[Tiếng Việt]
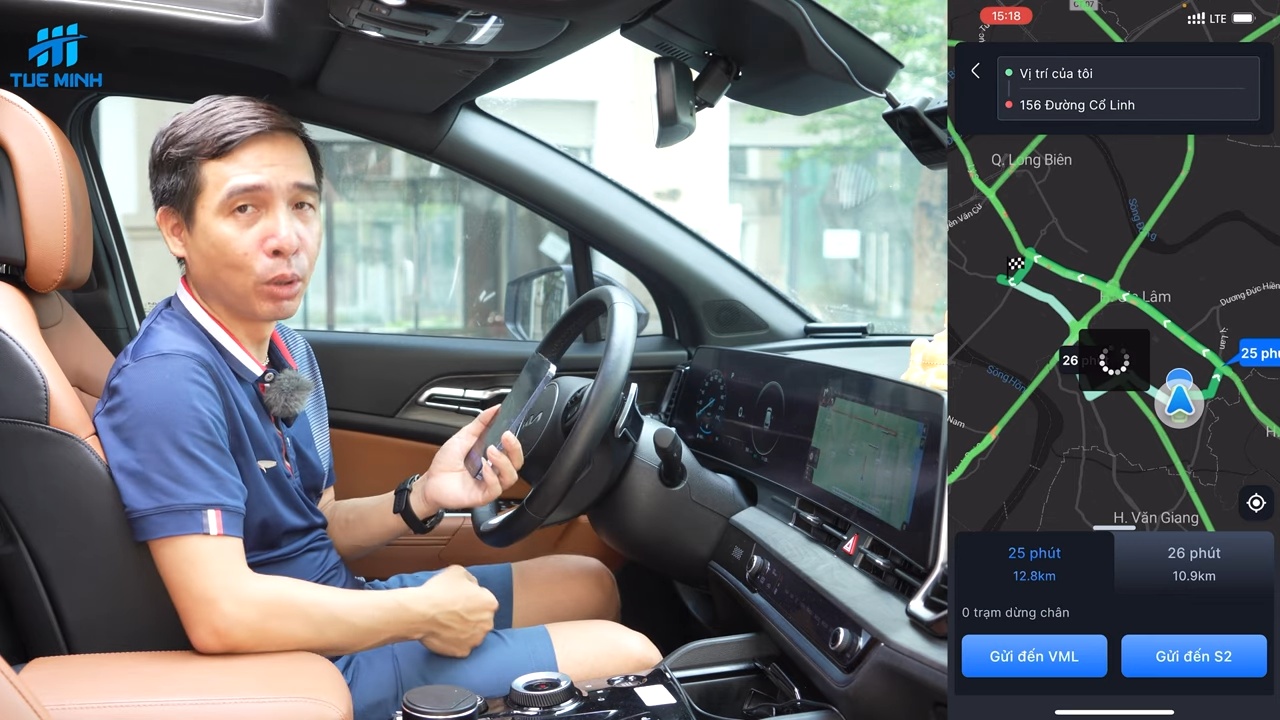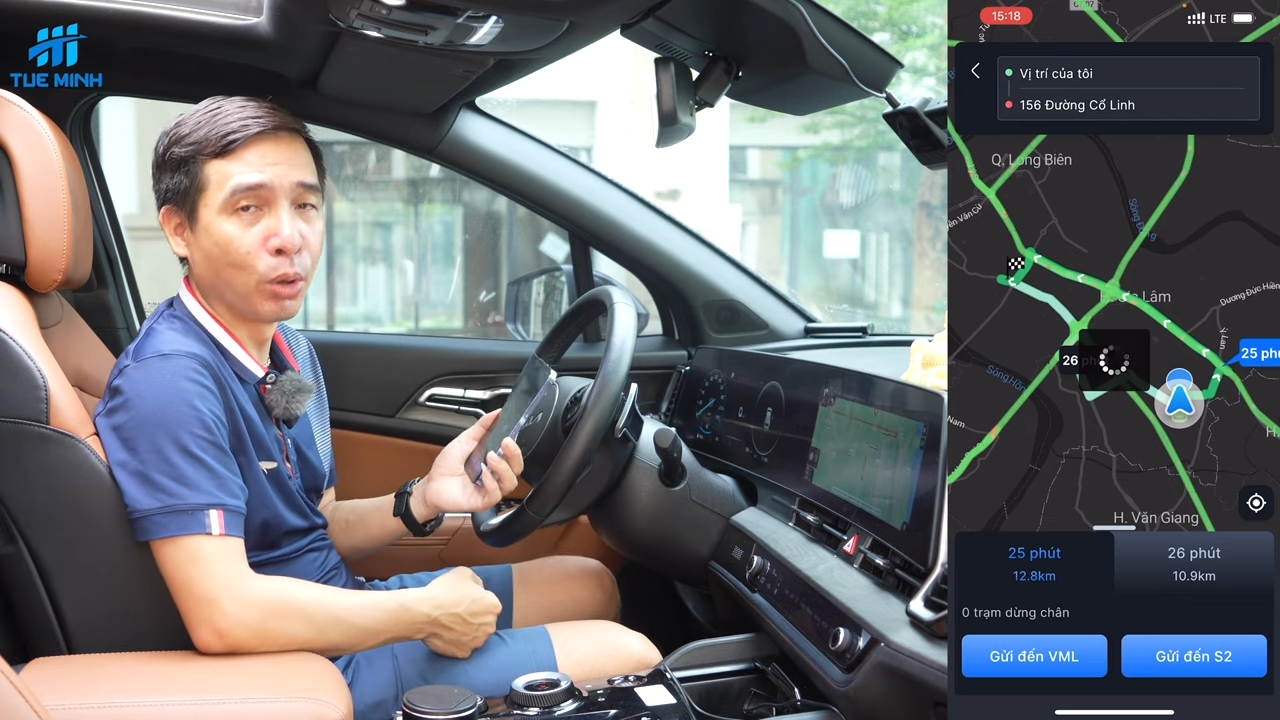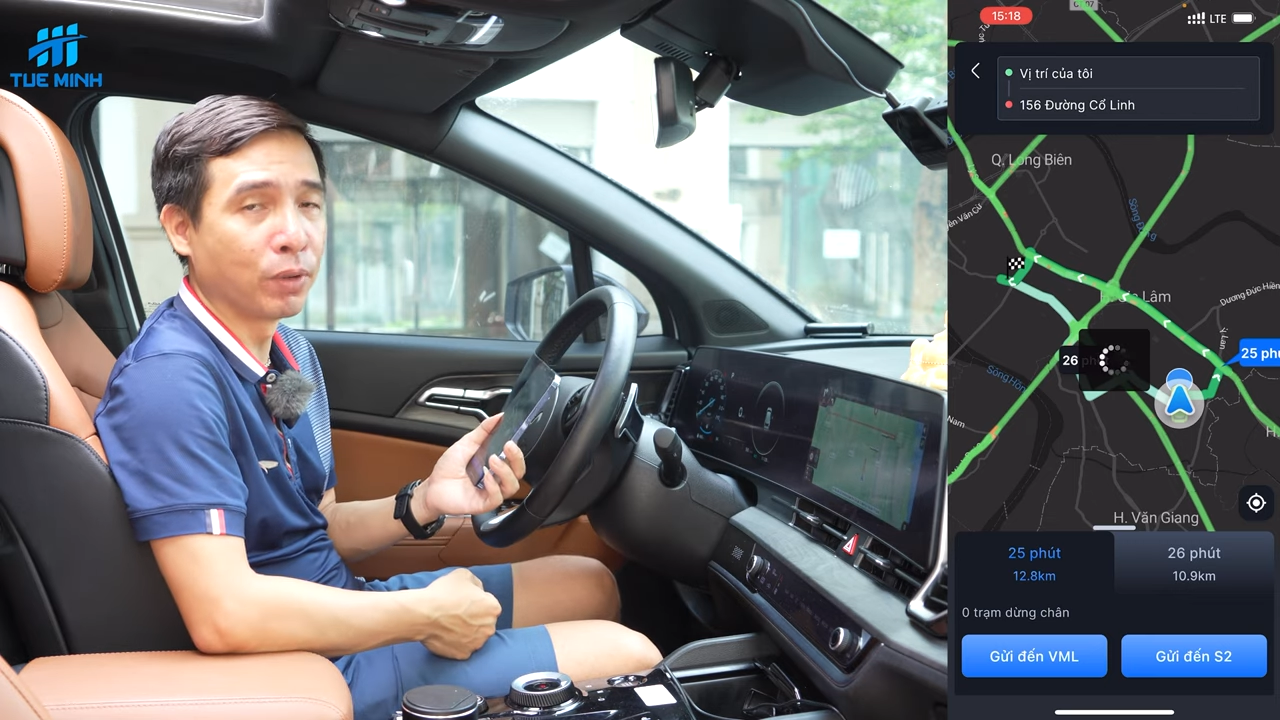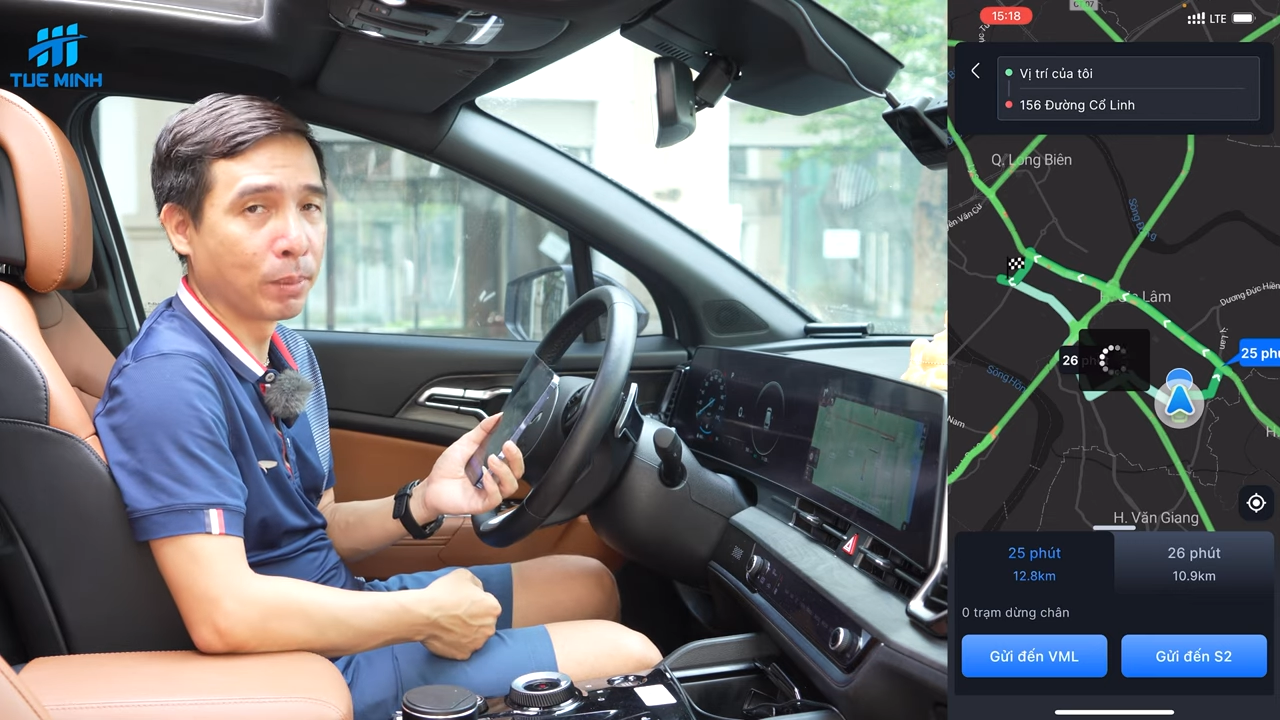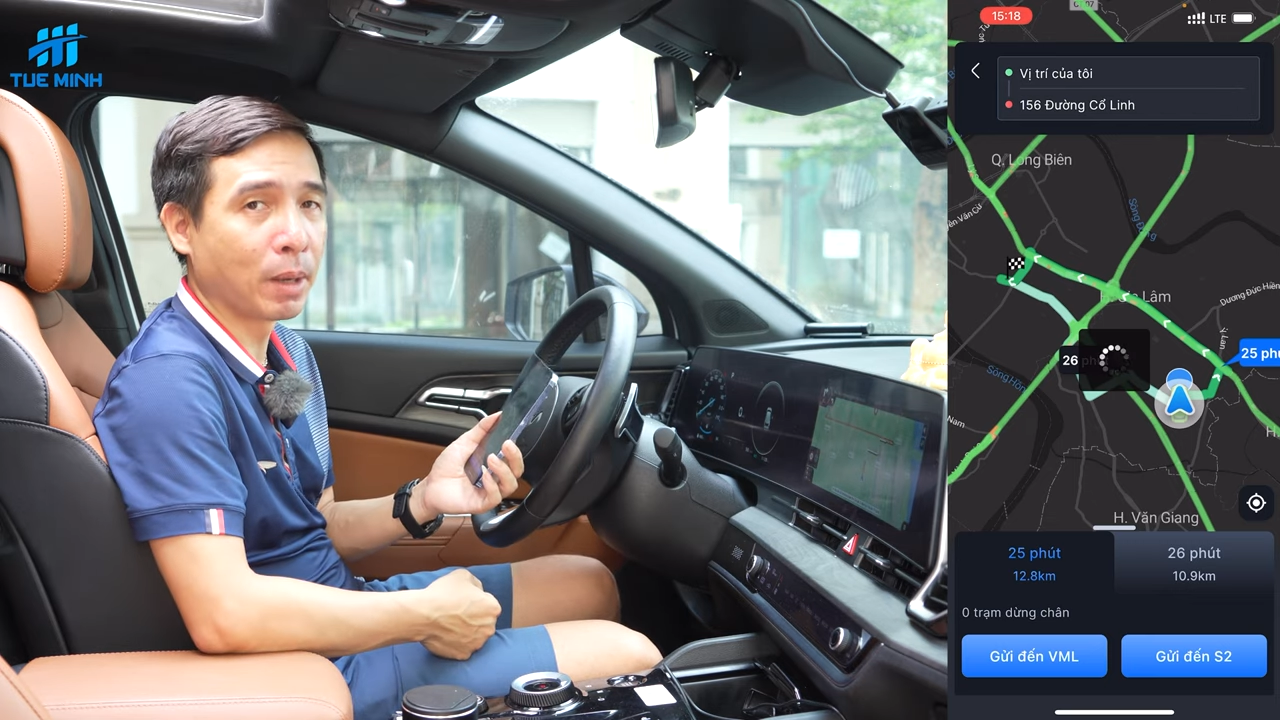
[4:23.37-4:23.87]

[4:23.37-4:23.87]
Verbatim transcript: đồ Việt